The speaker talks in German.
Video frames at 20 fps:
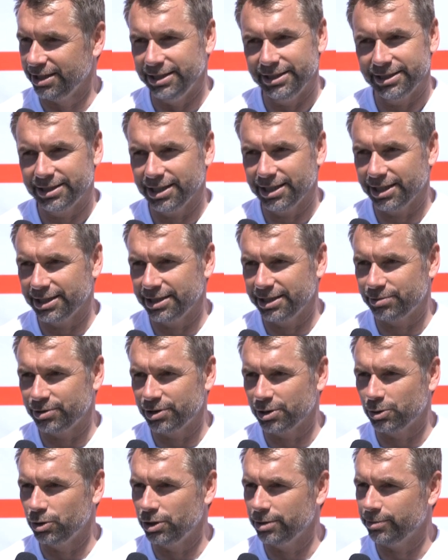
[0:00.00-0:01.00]
Liga gibt
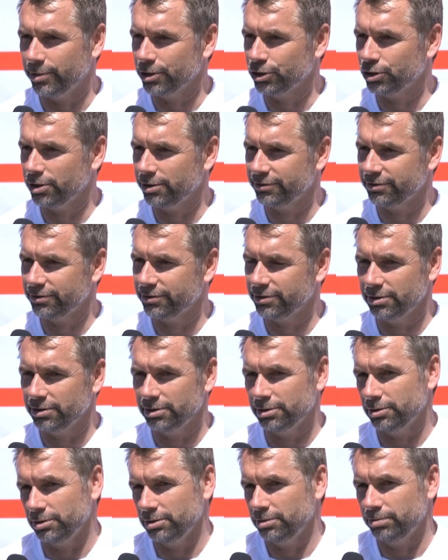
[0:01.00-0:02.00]
es eine gute Mannschaft
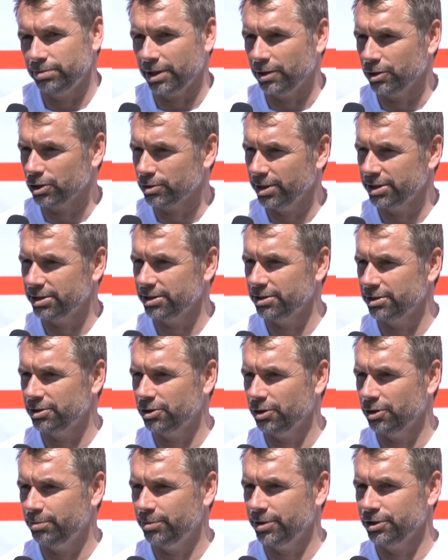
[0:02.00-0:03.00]
und Braunschweig ist eine
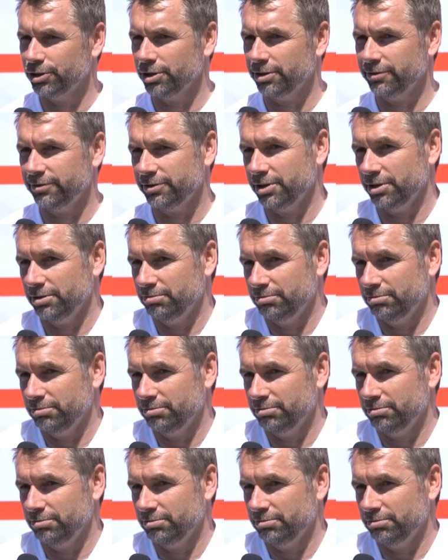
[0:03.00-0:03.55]
Top-Mannschaft.